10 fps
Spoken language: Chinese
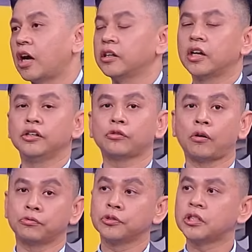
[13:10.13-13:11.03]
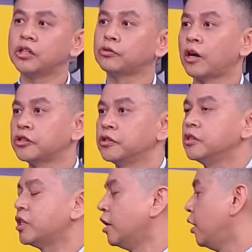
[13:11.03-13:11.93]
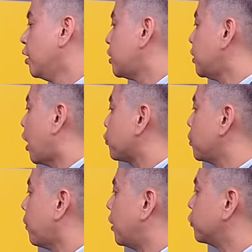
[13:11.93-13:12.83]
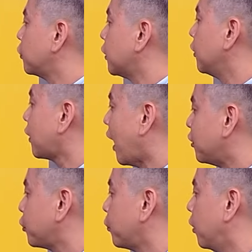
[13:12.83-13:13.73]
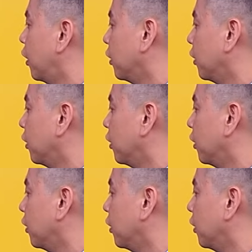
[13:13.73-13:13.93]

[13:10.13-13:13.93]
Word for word: 你可以抓五日线，抓十日线进场去买。你说真的看错了